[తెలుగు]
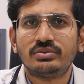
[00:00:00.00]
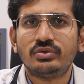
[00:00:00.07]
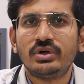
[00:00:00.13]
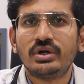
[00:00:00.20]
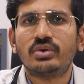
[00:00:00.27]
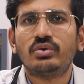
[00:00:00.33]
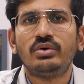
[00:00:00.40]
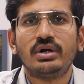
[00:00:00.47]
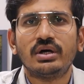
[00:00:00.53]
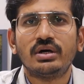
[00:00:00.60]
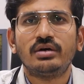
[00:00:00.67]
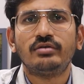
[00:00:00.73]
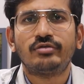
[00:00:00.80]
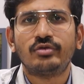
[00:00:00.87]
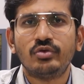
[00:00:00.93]
ఉండకుండా
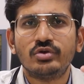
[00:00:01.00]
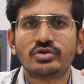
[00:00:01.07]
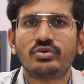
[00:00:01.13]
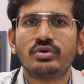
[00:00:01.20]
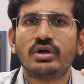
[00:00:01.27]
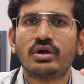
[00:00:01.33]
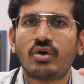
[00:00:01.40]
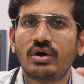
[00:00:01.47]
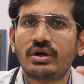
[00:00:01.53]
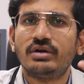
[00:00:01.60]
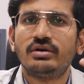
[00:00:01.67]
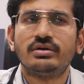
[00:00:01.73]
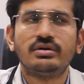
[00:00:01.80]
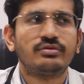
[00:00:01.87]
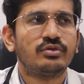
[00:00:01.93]
ఫ్రూట్స్ కూడా
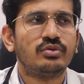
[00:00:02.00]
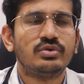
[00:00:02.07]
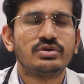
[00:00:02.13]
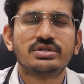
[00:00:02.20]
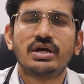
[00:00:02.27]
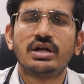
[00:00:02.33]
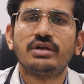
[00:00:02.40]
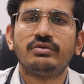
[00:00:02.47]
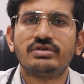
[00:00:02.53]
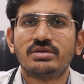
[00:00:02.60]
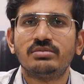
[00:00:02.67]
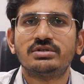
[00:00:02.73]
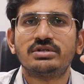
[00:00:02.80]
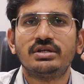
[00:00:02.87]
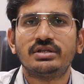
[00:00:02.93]
రాటన్ ఫ్రూట్స్ కానీ
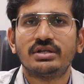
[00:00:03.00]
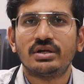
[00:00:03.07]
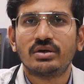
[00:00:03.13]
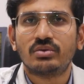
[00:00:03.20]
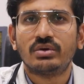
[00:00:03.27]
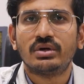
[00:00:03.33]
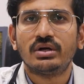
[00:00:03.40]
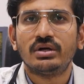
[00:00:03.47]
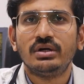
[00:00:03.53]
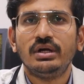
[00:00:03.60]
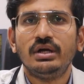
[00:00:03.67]
వెజిటబుల్స్ కానీ తినకుండా